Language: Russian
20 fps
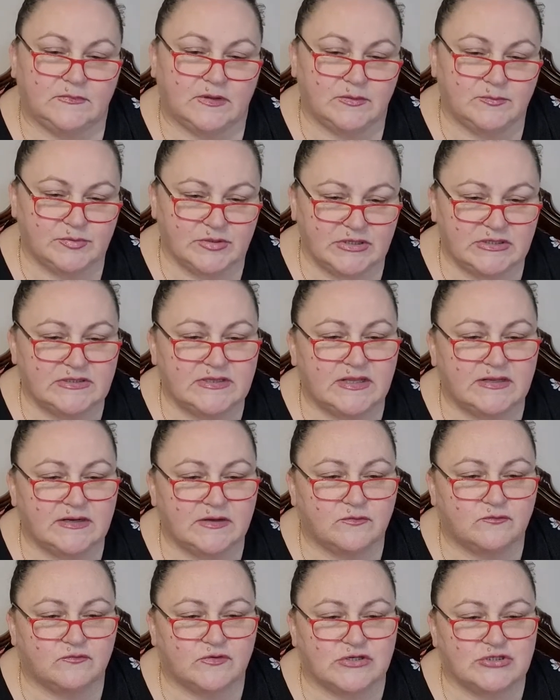
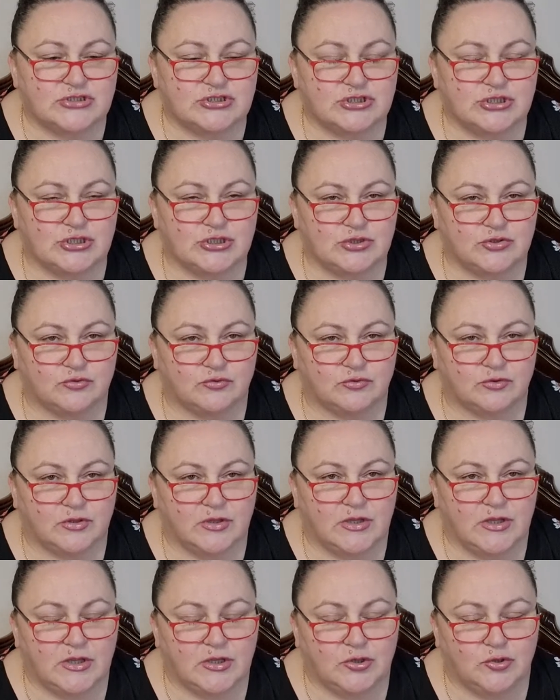Благодаря уважению
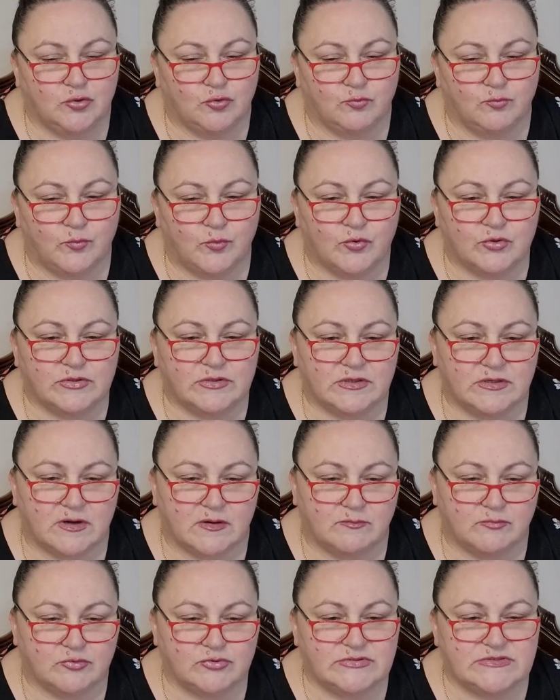и упорной
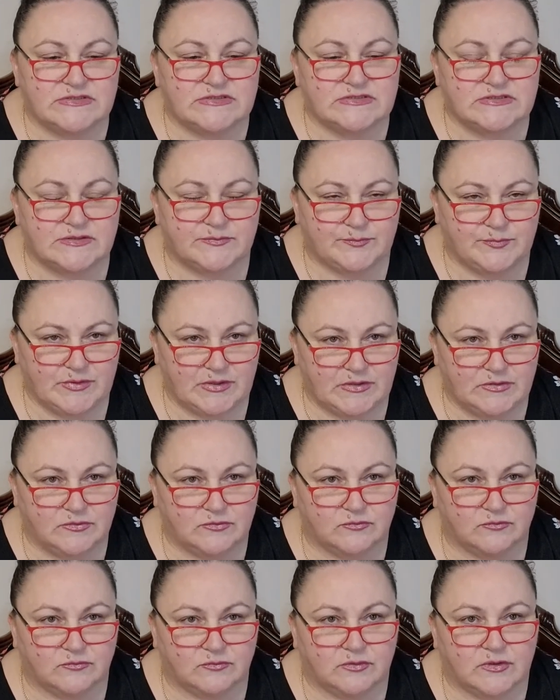работе и
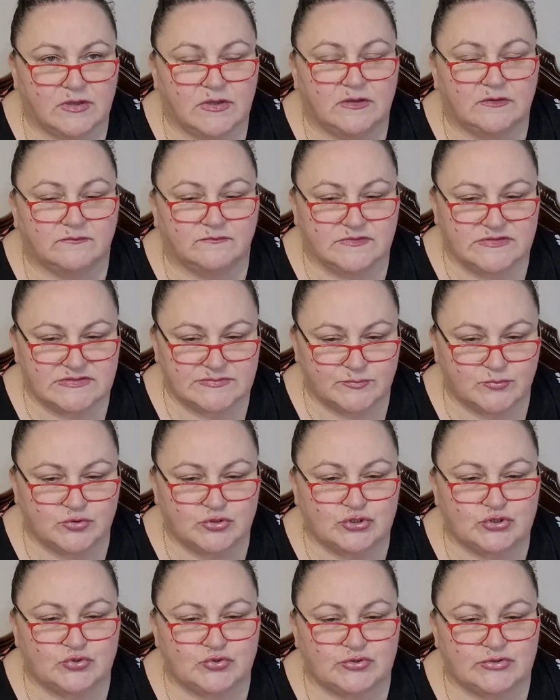терпению вы
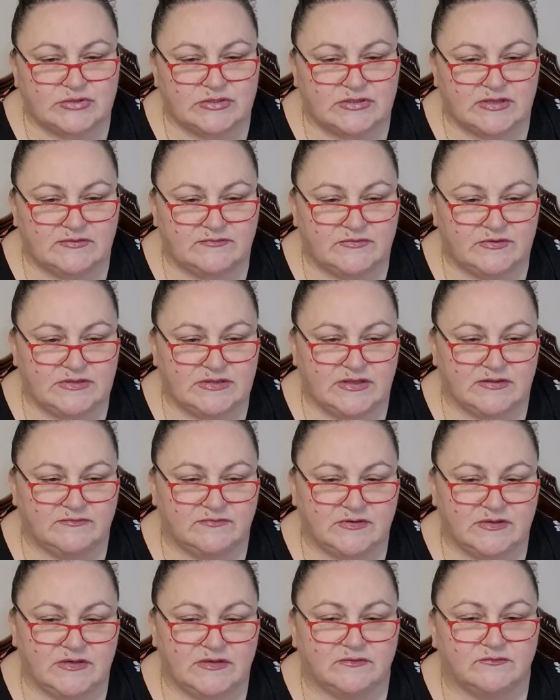сможете установить
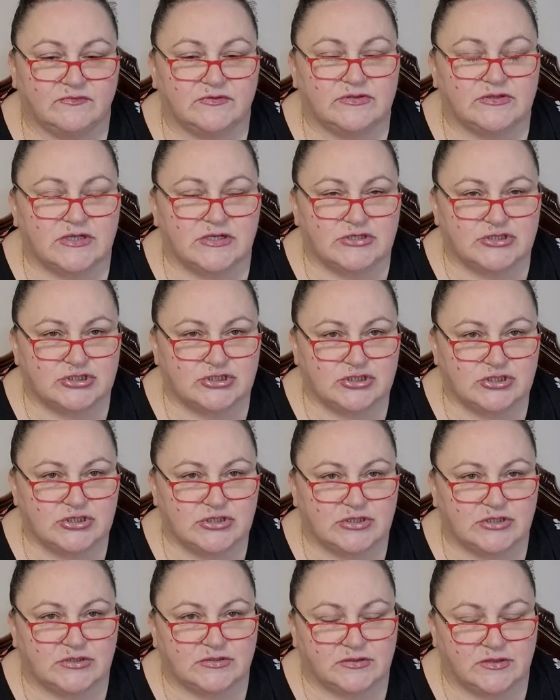доверие в
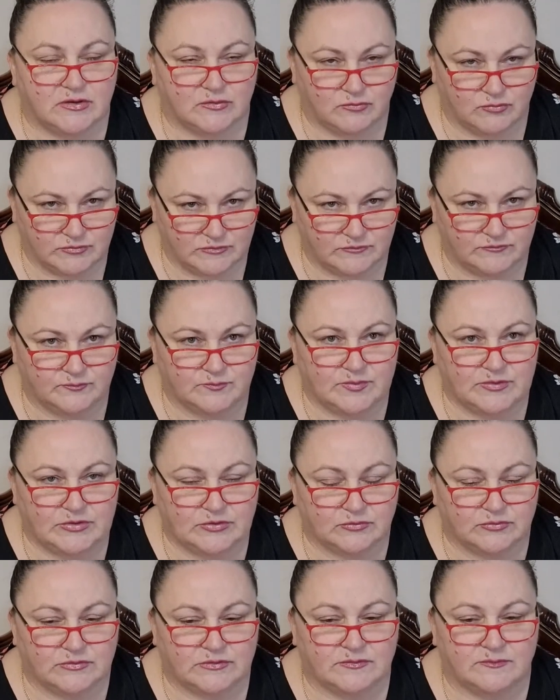отношениях на годы
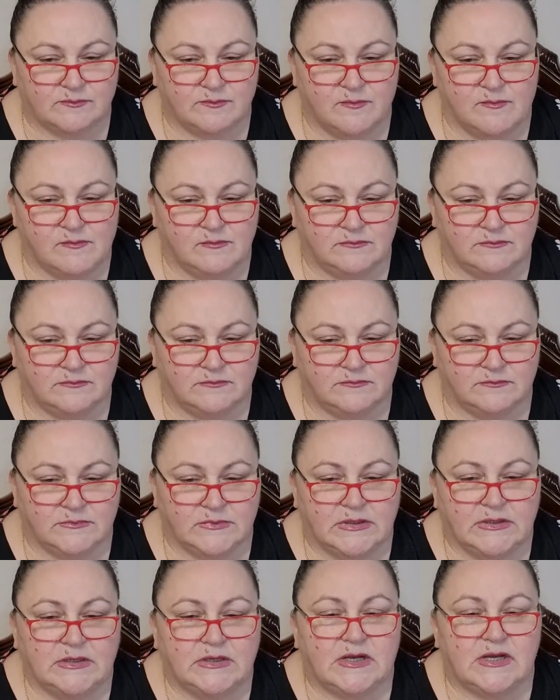вперед.
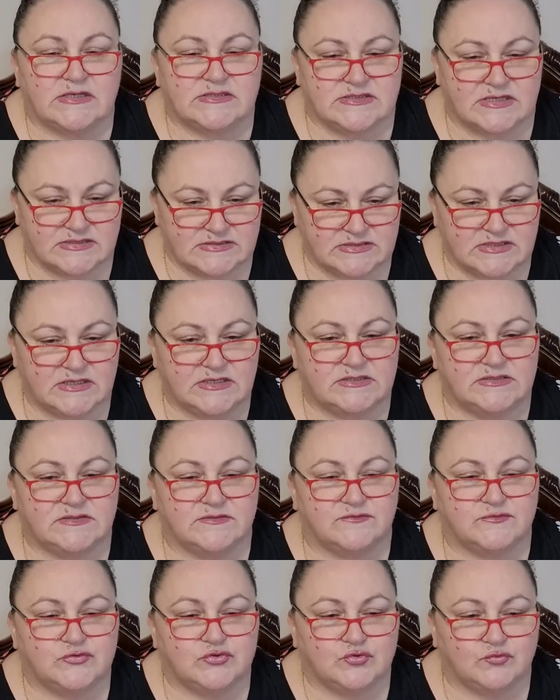
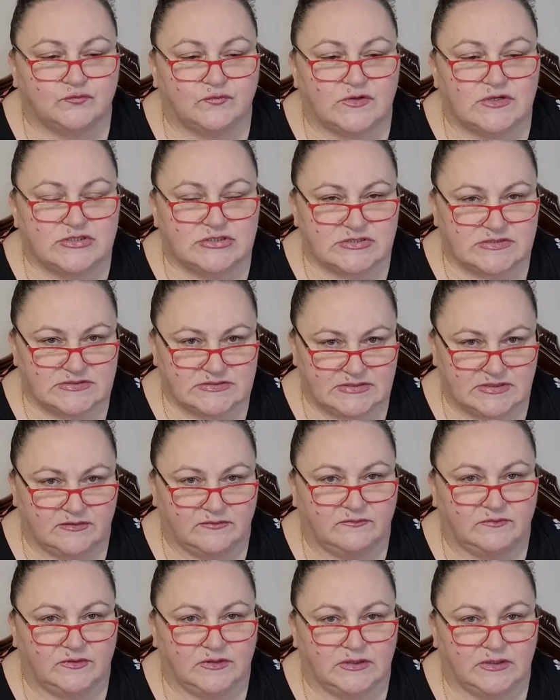Осознайте всю важность
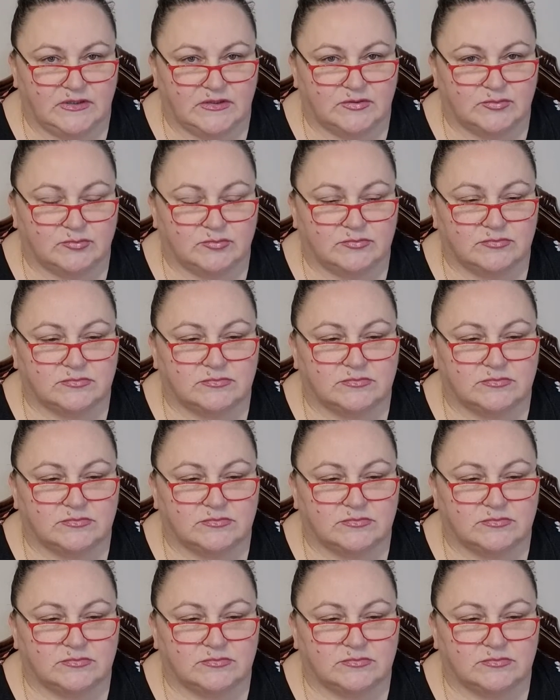доверия –